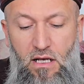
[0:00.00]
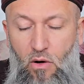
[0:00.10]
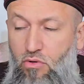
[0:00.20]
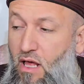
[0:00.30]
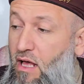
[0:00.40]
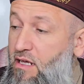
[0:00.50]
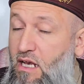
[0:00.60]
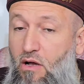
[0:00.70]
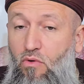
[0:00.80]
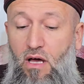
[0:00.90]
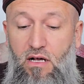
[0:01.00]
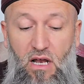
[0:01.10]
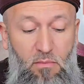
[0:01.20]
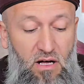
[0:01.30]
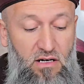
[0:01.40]
Levlâke
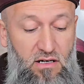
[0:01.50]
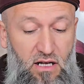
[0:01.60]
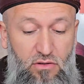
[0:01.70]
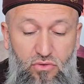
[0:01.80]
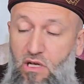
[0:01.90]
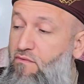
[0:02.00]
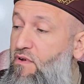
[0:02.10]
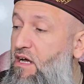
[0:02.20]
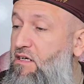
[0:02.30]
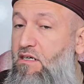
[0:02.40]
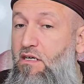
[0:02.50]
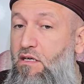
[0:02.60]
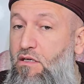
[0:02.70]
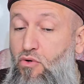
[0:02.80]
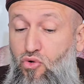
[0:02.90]
levlak lemâ halaktu leflak.
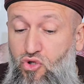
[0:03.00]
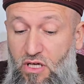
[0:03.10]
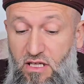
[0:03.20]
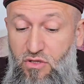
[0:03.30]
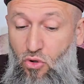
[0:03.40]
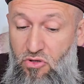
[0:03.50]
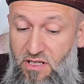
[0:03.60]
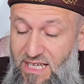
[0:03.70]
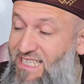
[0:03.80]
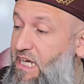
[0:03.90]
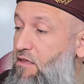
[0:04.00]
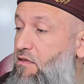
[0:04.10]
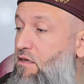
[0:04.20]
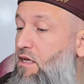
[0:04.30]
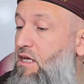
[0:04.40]
Kutsi hadisi ortadayken
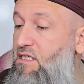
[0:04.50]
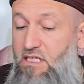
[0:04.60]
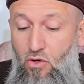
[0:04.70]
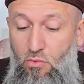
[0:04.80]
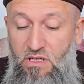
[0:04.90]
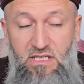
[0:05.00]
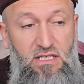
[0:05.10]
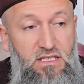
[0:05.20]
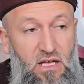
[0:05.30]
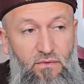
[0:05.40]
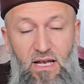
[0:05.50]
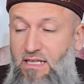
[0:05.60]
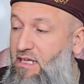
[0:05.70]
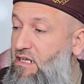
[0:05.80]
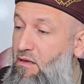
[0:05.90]
sen olmasaydın ne
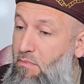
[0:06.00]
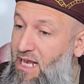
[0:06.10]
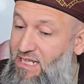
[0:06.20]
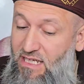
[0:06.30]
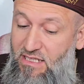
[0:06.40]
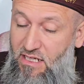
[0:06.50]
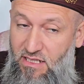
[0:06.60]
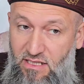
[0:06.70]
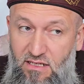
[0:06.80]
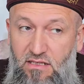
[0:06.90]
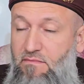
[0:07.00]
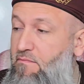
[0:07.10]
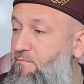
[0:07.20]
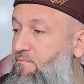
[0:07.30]
felekleri ne melekleri yaratırdım.